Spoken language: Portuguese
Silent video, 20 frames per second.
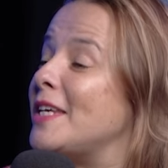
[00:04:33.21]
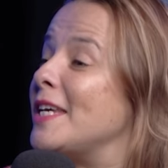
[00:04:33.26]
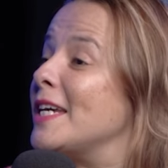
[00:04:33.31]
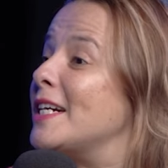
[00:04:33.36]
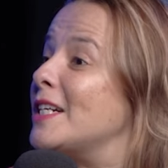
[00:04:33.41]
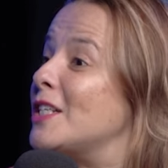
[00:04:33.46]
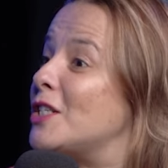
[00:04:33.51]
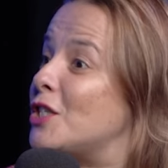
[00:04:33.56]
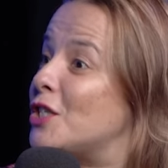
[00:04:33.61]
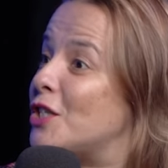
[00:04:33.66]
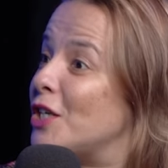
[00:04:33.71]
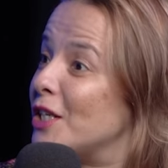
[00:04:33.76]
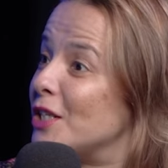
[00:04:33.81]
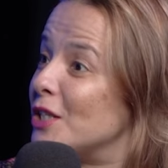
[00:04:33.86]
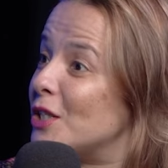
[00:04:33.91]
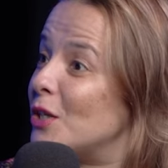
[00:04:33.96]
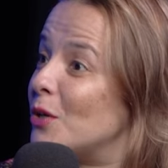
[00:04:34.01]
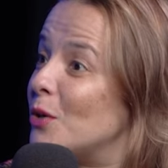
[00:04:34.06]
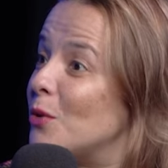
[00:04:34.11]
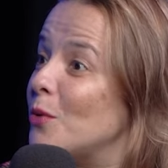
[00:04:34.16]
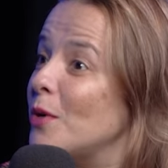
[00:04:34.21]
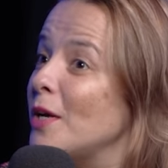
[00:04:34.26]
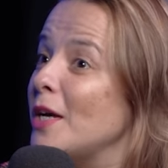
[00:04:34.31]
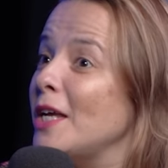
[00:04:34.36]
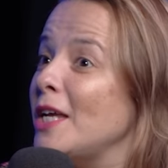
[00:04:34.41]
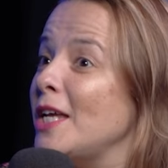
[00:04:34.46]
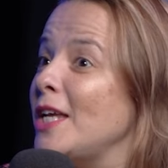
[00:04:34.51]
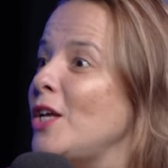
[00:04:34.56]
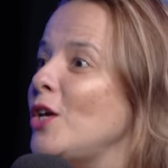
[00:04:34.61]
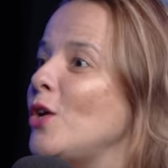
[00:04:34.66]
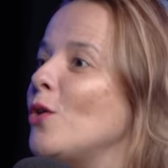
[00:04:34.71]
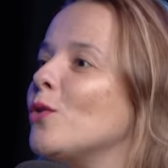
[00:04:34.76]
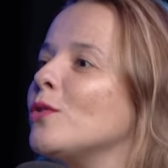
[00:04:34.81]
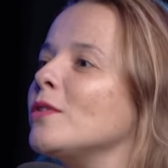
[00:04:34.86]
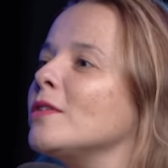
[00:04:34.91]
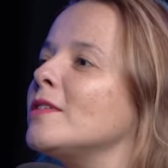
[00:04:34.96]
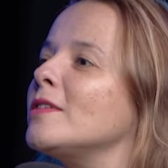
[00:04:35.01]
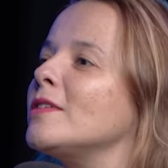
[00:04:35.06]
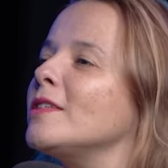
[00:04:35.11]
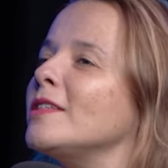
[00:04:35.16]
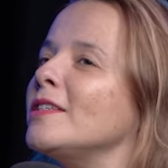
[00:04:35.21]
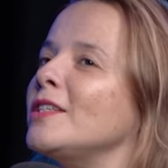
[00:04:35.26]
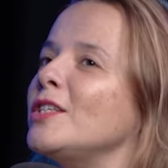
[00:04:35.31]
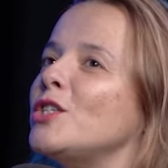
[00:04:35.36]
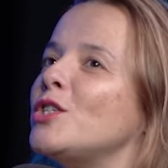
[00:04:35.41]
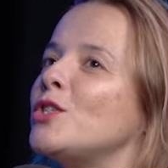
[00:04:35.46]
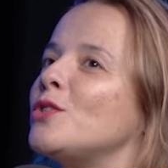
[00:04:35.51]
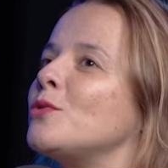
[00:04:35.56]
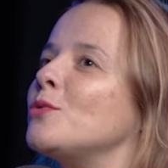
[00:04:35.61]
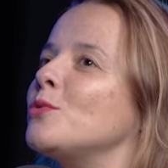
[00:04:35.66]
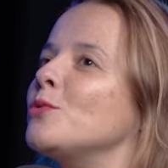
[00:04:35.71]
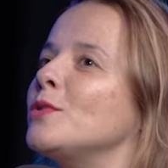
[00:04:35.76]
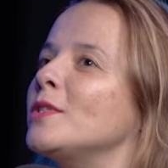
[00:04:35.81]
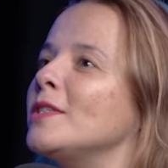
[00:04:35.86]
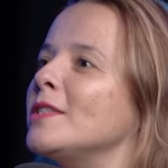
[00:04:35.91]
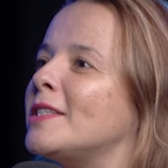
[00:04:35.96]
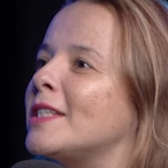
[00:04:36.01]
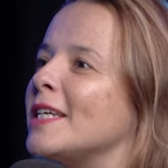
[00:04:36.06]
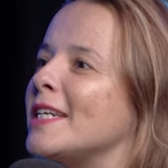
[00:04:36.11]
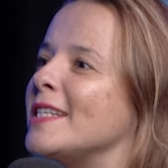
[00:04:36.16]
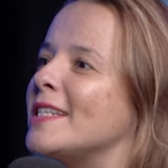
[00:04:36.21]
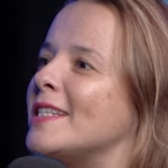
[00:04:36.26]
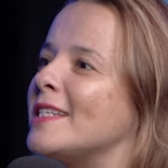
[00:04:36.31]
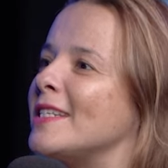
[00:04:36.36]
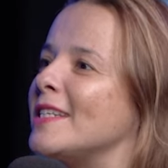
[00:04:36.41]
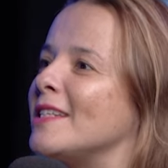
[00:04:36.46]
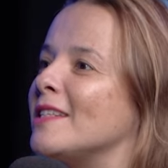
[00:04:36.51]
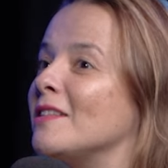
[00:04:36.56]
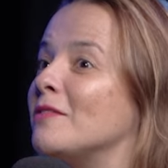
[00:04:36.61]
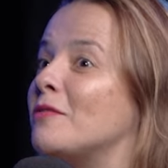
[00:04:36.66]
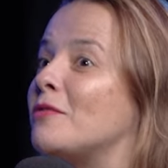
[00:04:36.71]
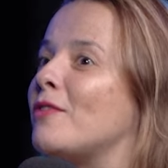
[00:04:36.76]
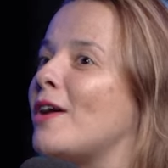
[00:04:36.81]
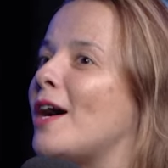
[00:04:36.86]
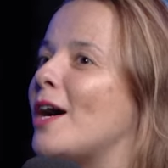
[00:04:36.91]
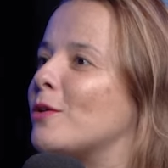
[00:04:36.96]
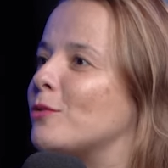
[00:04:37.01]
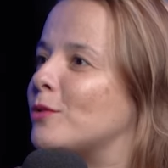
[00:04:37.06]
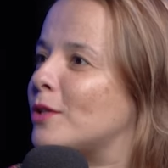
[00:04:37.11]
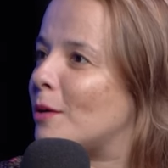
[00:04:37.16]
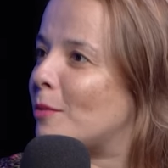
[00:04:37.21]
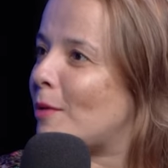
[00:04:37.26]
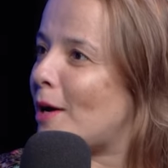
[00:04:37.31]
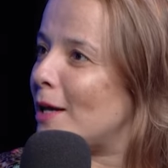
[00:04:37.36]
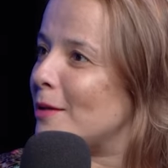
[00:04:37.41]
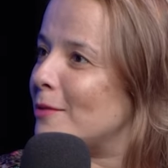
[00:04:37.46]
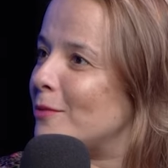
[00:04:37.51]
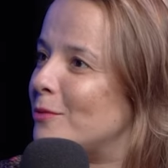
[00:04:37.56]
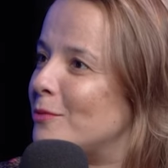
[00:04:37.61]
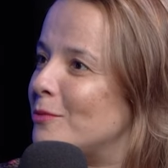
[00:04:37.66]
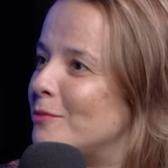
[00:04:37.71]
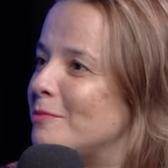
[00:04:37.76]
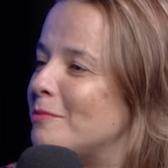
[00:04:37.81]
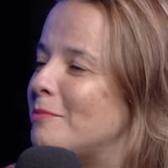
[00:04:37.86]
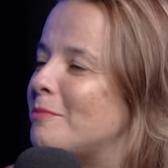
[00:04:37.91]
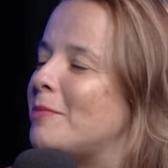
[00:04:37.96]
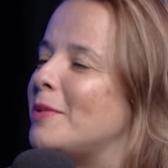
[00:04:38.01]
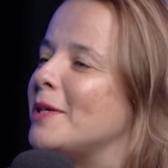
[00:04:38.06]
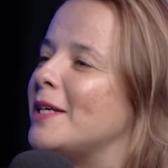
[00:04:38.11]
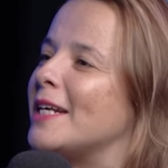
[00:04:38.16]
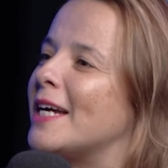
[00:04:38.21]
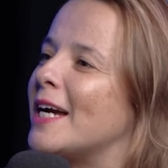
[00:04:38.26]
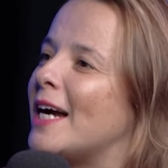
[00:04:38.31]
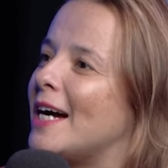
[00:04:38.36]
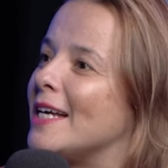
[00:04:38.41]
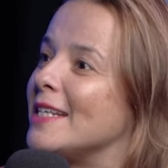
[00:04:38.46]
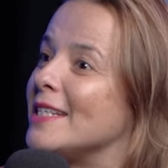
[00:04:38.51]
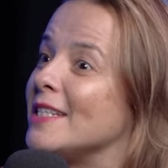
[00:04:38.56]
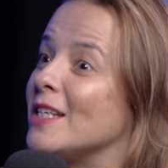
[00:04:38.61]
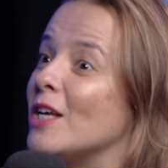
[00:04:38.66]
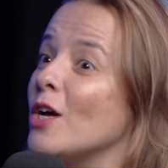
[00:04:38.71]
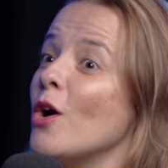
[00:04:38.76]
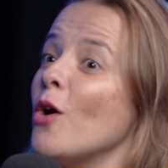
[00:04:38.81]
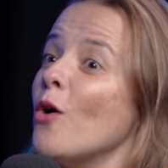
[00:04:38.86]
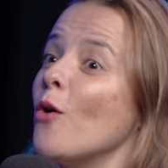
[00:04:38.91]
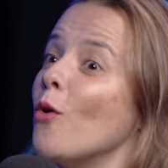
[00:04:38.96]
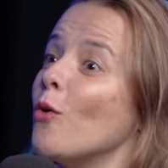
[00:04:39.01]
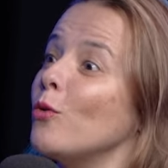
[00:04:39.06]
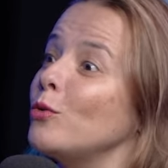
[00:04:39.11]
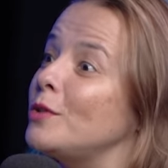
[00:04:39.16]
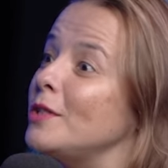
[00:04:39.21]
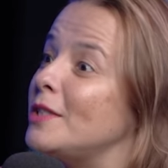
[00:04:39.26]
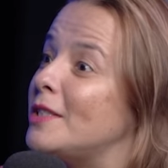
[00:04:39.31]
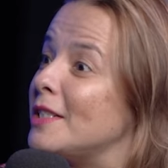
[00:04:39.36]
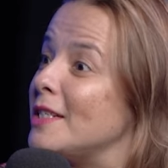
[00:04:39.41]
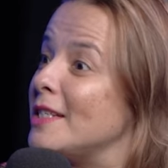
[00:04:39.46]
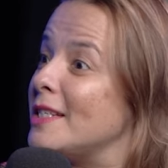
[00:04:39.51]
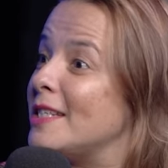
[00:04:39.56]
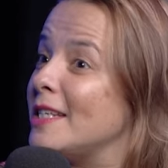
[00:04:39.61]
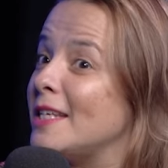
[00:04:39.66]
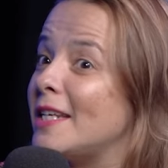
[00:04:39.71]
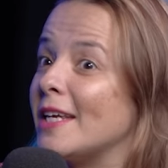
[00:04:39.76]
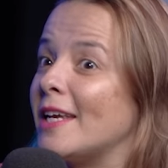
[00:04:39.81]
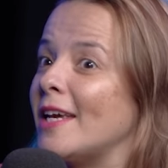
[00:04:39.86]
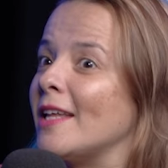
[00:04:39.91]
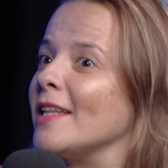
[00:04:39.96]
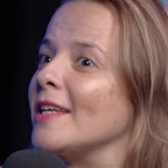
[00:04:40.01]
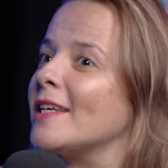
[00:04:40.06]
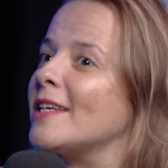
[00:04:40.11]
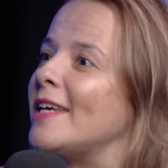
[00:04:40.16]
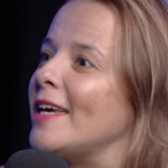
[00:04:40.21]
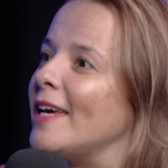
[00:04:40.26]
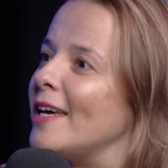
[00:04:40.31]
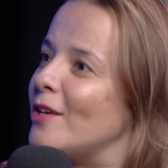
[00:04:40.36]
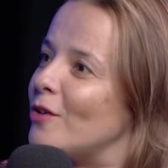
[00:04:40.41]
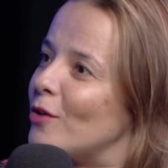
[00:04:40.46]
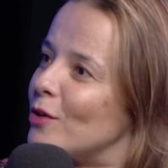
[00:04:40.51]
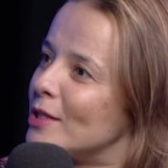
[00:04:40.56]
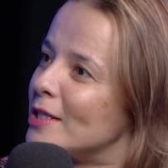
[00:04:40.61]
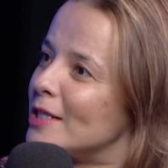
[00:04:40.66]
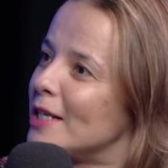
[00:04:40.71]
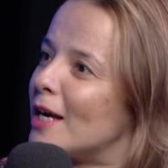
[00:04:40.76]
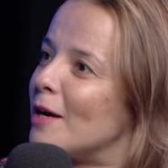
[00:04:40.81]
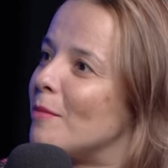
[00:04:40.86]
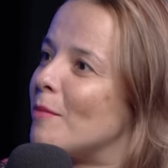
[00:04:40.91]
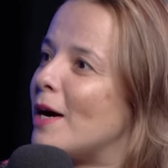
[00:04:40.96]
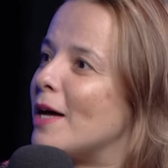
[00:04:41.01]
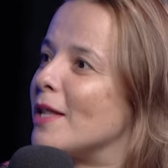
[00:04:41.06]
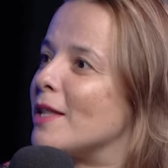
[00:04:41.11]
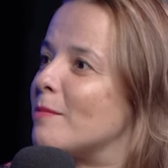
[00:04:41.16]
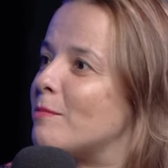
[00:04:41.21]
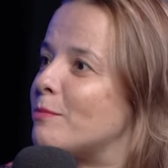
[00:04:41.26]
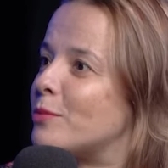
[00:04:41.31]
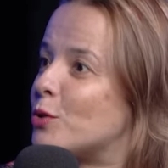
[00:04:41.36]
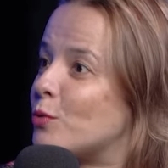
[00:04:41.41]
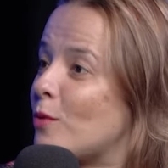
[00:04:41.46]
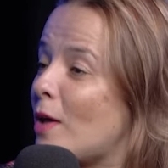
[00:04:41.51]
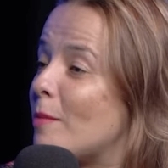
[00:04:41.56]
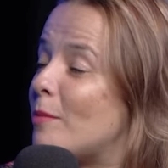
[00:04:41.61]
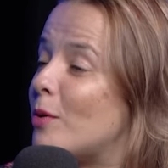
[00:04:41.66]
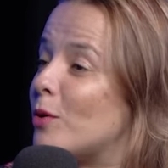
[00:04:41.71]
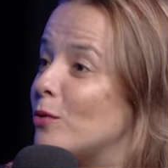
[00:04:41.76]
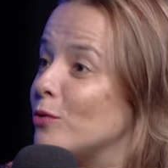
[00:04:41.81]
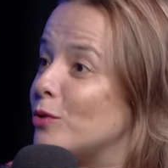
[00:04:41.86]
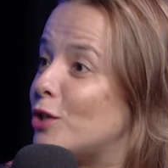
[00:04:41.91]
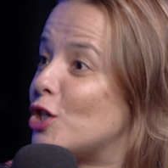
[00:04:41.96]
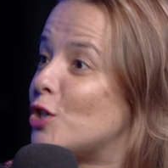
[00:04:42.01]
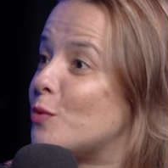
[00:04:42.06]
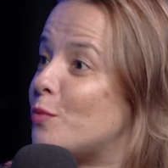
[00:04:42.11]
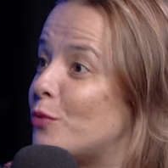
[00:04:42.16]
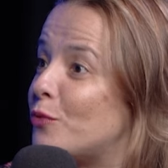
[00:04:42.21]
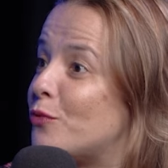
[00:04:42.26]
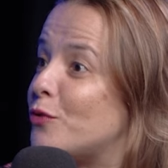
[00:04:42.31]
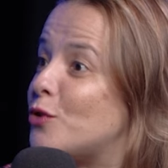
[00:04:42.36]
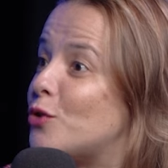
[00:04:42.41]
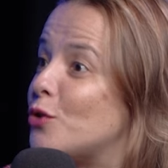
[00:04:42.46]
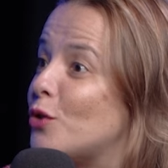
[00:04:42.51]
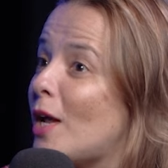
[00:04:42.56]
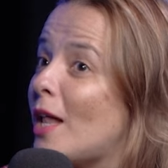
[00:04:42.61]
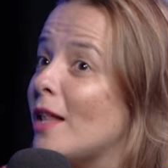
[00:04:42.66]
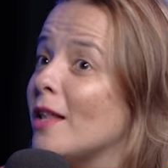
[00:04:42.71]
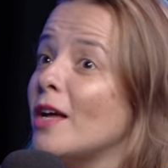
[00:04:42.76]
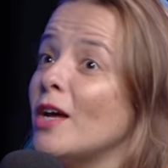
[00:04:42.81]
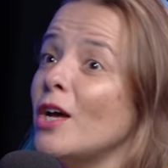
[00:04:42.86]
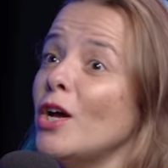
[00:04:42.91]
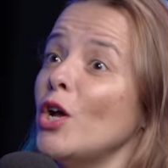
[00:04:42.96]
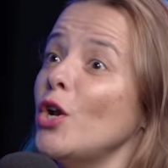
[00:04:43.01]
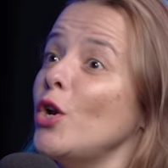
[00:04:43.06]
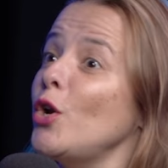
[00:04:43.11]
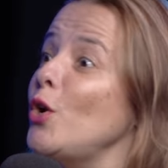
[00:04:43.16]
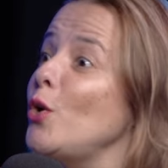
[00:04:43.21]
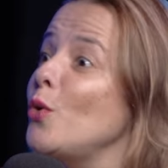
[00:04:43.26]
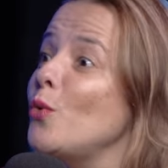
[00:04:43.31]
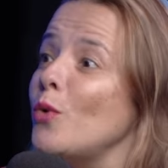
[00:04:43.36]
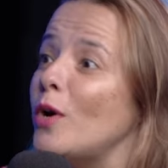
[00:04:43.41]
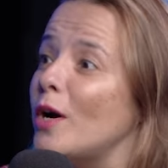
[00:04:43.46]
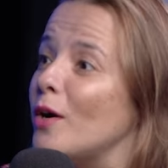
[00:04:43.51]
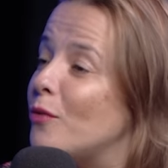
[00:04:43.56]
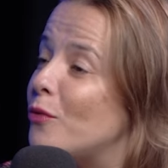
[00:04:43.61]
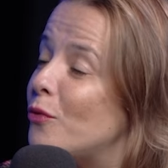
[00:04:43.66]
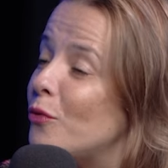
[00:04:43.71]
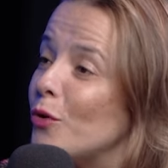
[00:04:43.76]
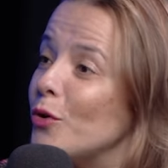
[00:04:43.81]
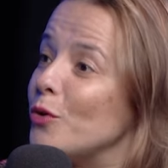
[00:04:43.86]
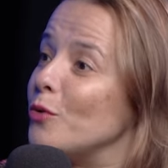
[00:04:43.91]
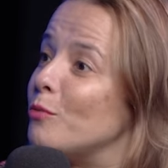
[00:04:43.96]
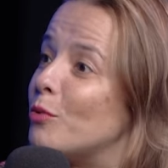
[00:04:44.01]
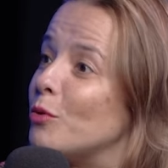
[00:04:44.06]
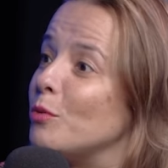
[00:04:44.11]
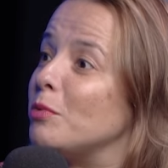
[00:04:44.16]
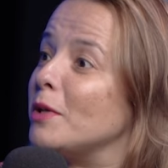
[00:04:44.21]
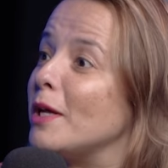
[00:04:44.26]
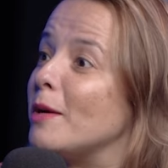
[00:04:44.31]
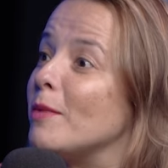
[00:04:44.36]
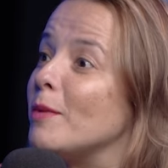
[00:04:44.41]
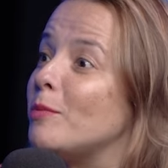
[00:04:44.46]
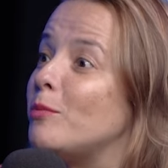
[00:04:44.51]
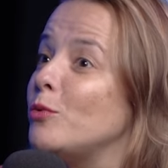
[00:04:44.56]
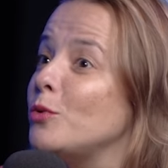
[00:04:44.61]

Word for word: que acrescentam e onde isso de, trazer, de levar o trabalho para casa ou de trazer aquela que é a nossa camada pessoal para contexto profissional nunca foi um problema.